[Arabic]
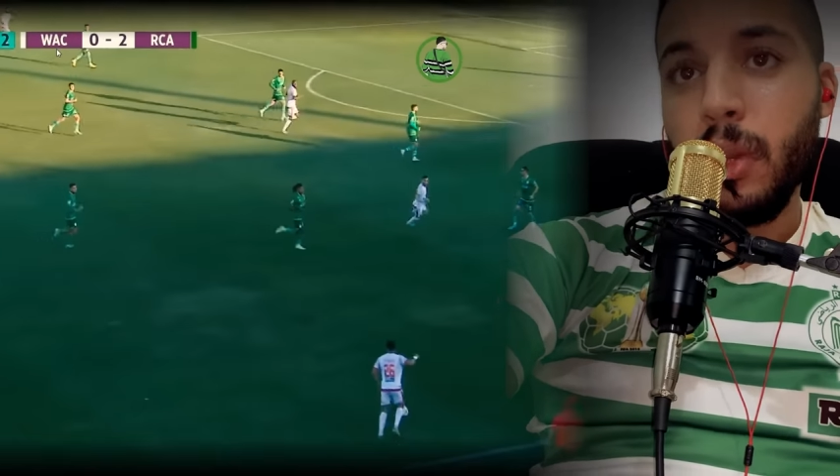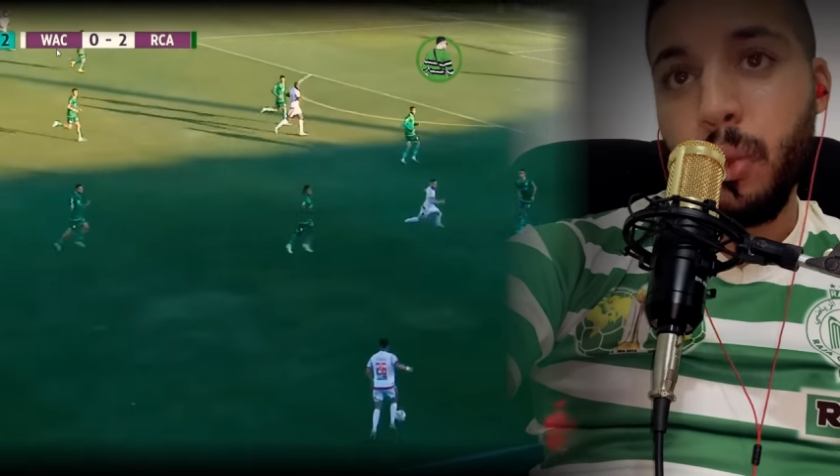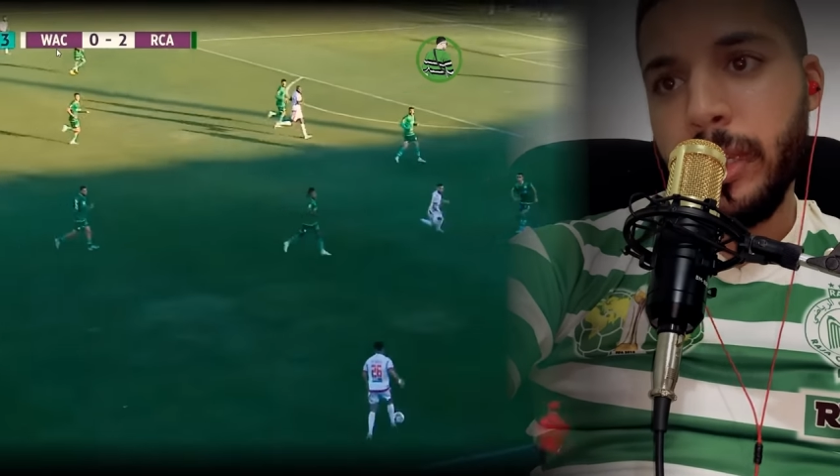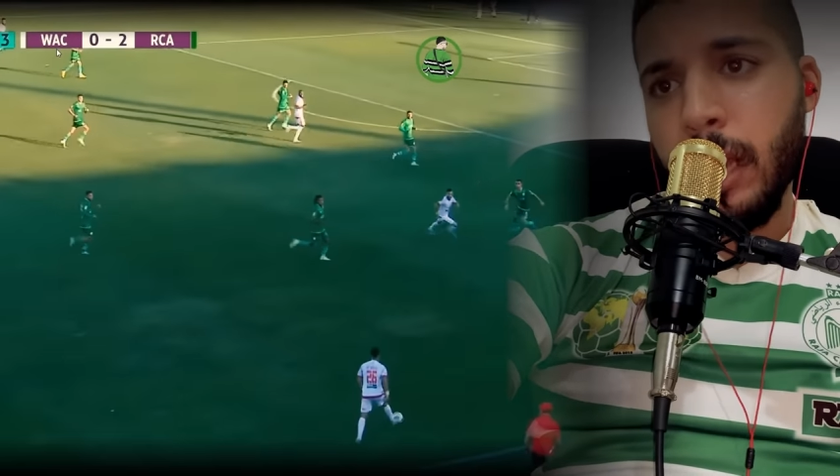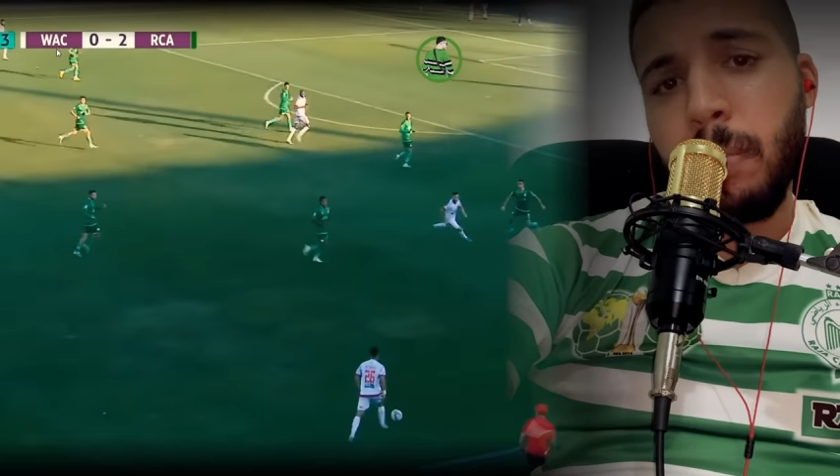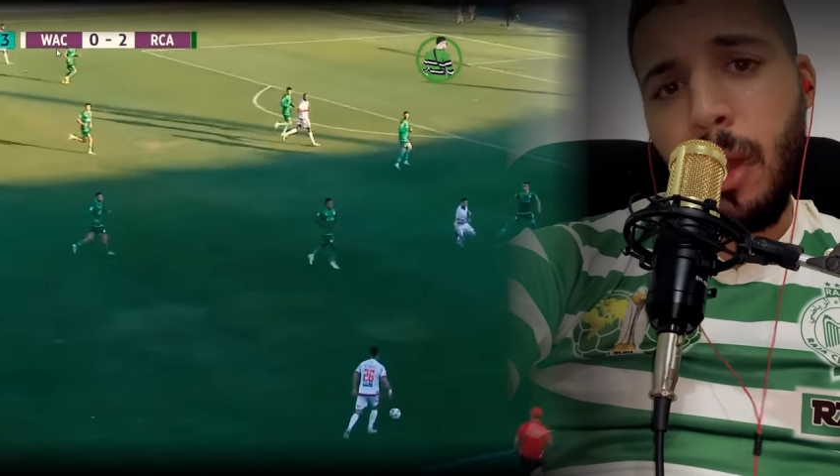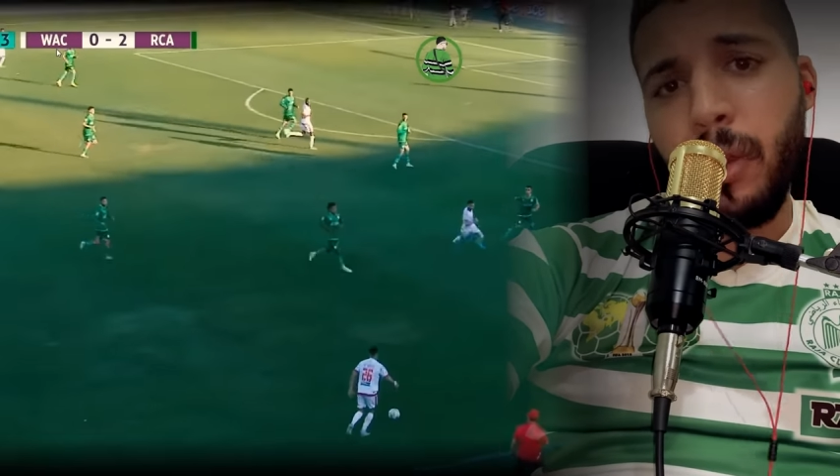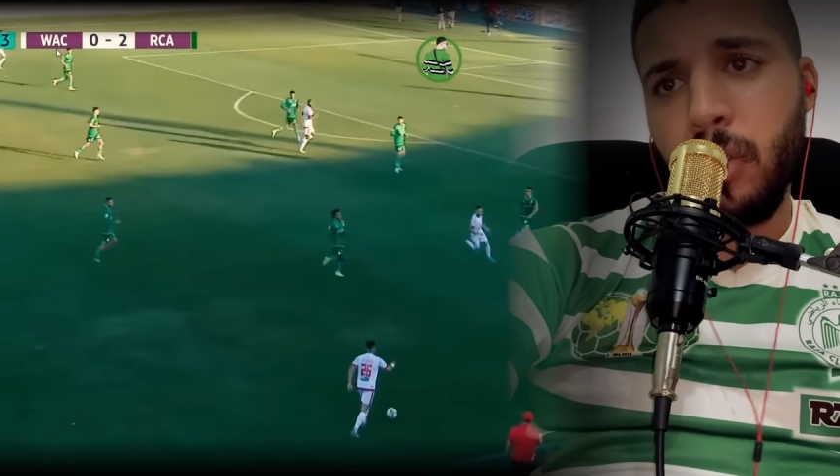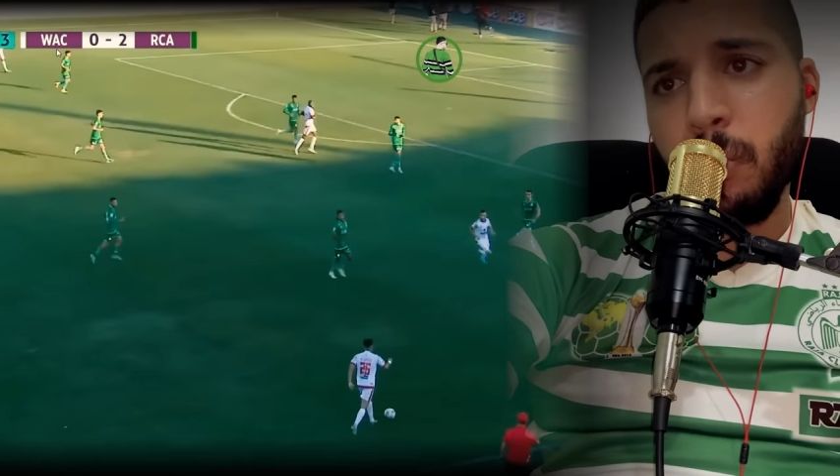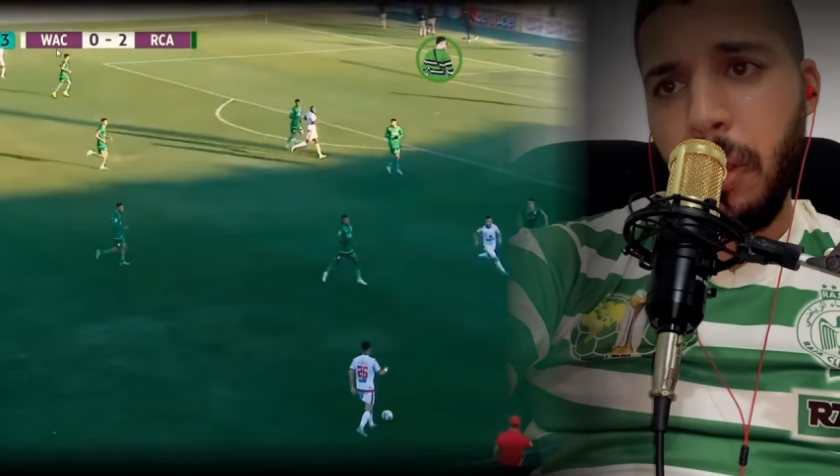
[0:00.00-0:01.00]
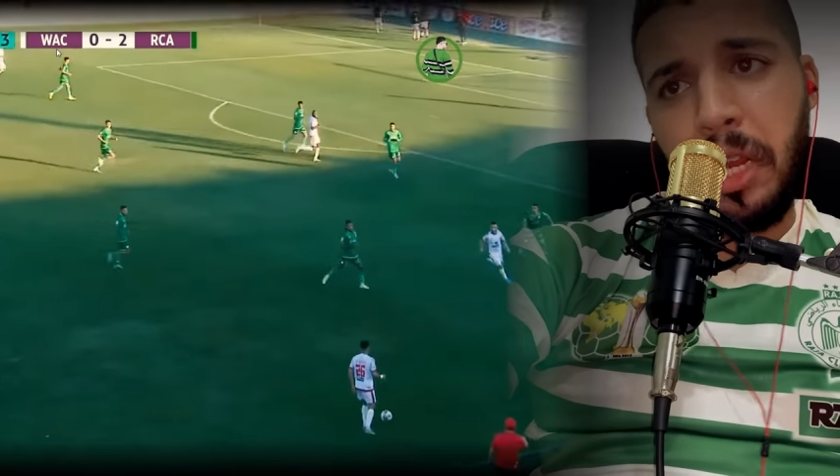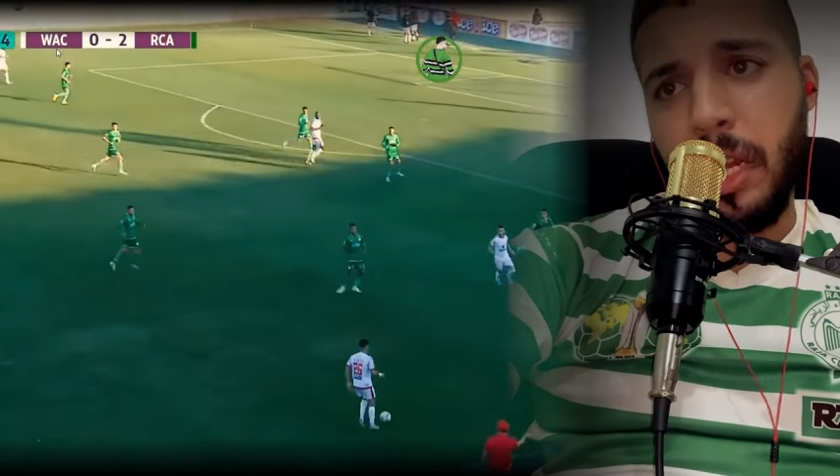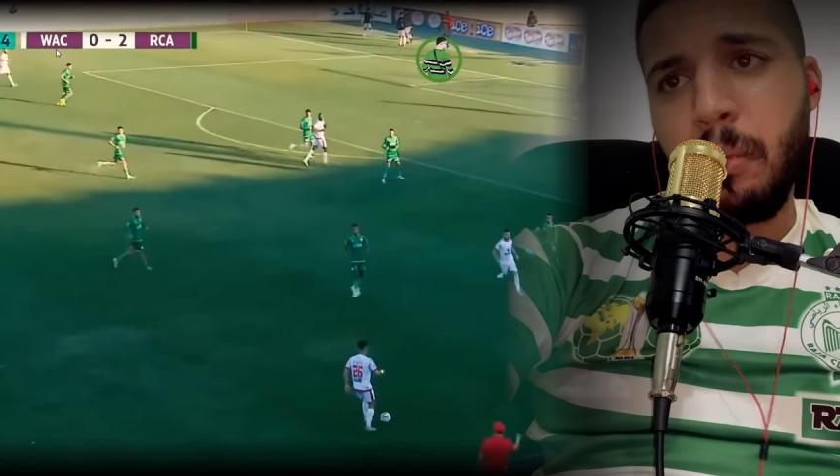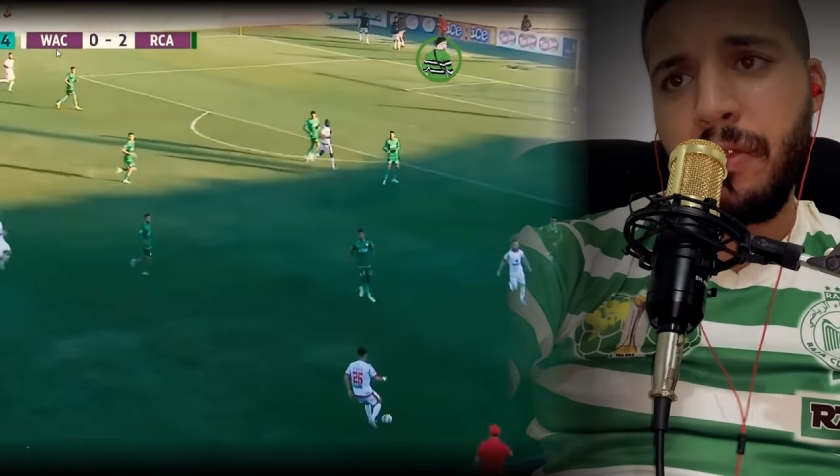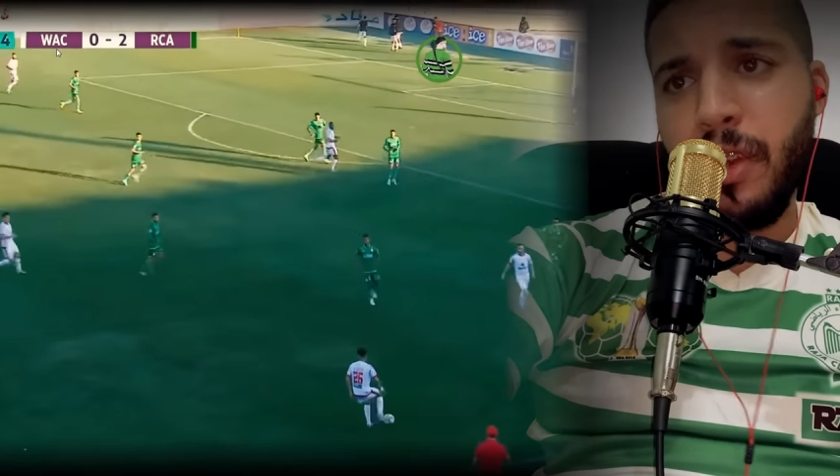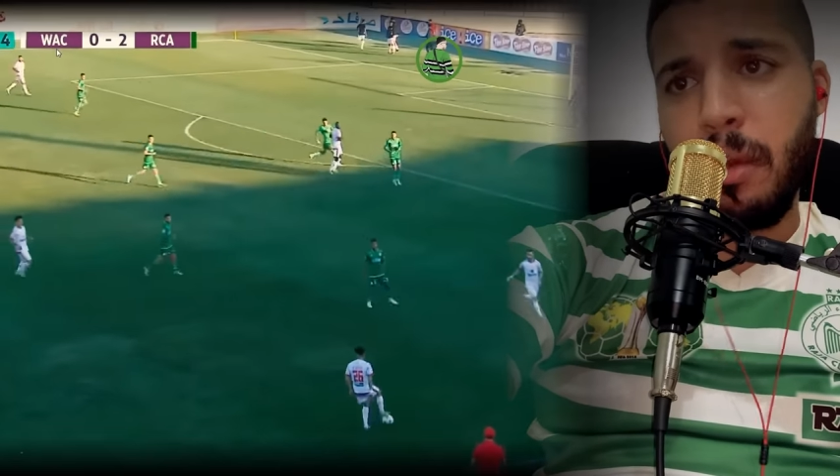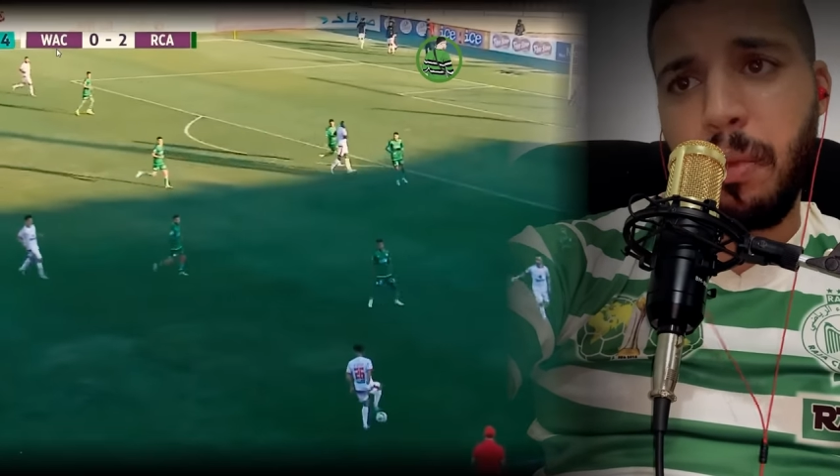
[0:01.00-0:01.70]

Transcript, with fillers: الوداد بغاو يهجموا علينا ما فيها